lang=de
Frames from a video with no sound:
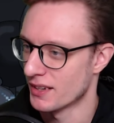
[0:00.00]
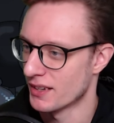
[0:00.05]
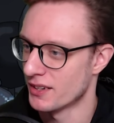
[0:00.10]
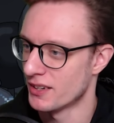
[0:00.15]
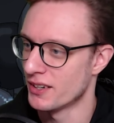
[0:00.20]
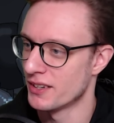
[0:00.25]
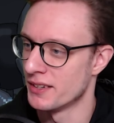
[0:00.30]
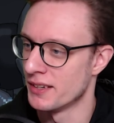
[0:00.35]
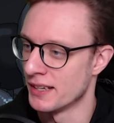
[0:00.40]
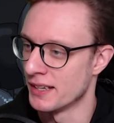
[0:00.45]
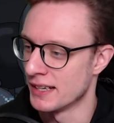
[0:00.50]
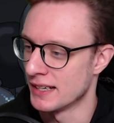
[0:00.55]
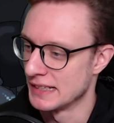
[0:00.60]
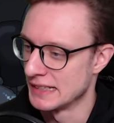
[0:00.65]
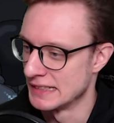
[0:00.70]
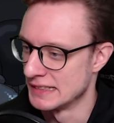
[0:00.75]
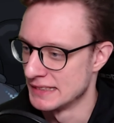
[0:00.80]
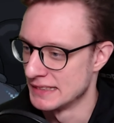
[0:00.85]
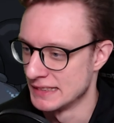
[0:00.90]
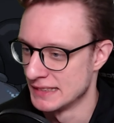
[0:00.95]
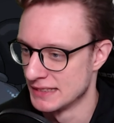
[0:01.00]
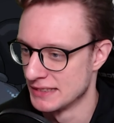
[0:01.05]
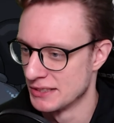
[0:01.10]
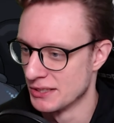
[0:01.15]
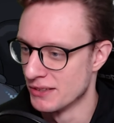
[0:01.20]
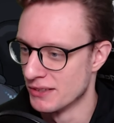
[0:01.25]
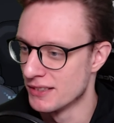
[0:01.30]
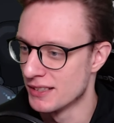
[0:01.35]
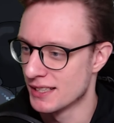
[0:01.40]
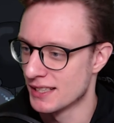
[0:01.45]
Oh nein.
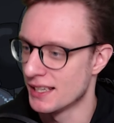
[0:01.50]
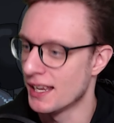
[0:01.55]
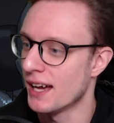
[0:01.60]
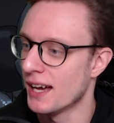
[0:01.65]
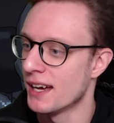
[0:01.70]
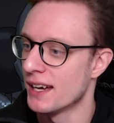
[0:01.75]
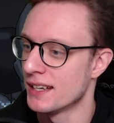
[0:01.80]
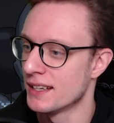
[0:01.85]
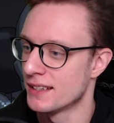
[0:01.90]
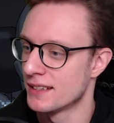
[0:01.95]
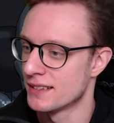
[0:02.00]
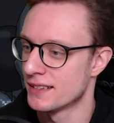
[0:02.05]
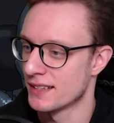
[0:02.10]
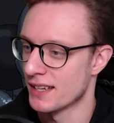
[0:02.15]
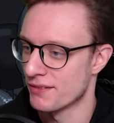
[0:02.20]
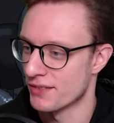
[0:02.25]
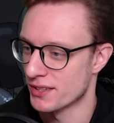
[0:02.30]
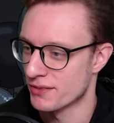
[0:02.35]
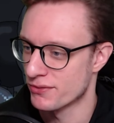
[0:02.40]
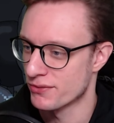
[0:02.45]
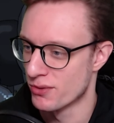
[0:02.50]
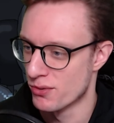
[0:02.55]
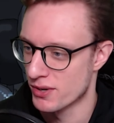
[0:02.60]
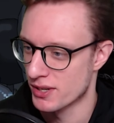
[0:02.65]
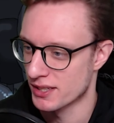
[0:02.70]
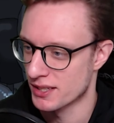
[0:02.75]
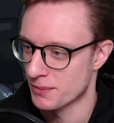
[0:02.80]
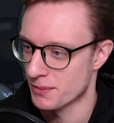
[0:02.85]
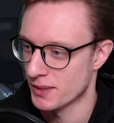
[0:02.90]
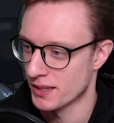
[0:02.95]
Dunkelheit. Irgendwas
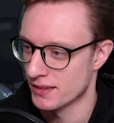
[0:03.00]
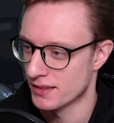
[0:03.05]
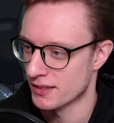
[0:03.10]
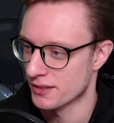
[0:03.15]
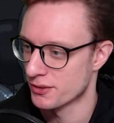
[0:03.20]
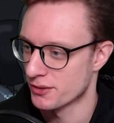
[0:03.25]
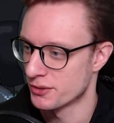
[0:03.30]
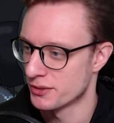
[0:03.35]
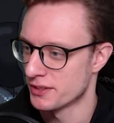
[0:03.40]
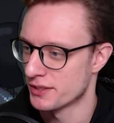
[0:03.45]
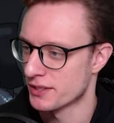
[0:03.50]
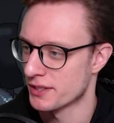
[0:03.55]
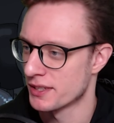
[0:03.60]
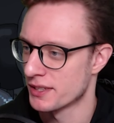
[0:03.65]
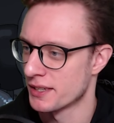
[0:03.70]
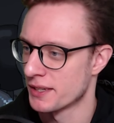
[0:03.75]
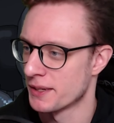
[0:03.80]
funkelt im Hintergrund.